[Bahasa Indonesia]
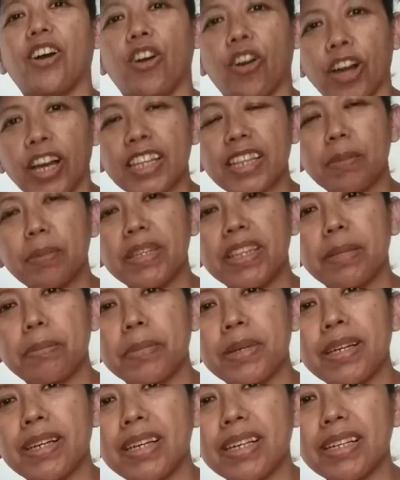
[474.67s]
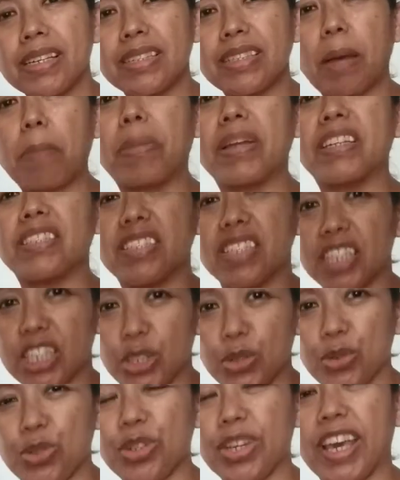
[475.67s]
Oke teman-teman, sampai di sini
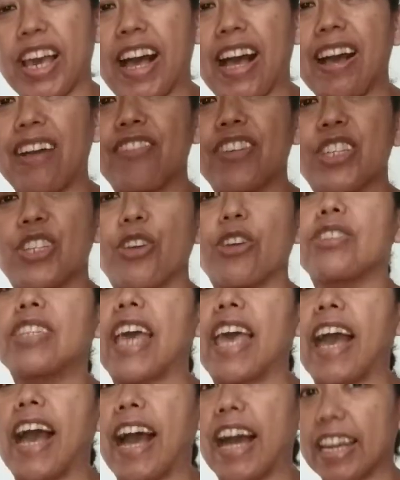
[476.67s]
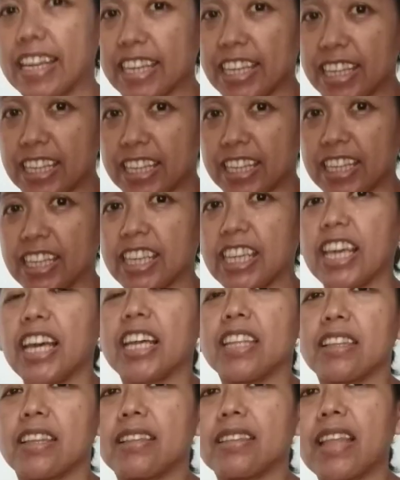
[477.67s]
dulu ya video saya hari ini
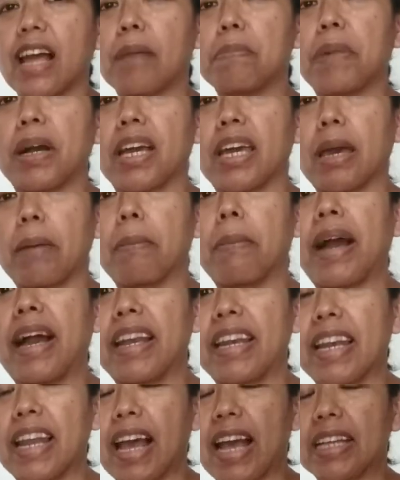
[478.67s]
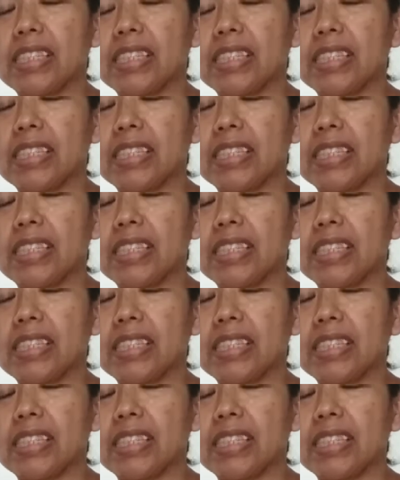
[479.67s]
tentang bagaimana